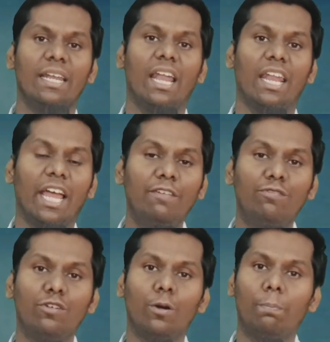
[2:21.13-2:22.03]
నా
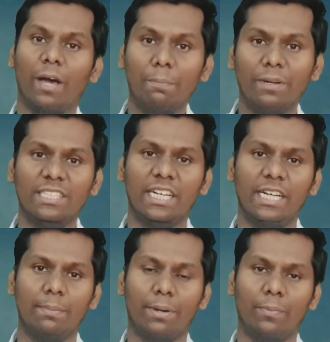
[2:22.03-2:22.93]
లైఫ్లో పర్పస్
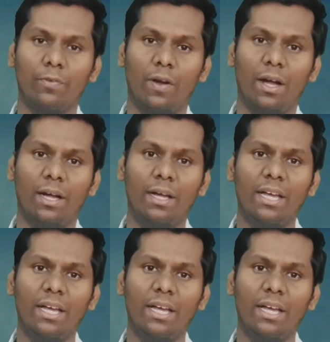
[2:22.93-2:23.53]
ఏంటి ప్రభువా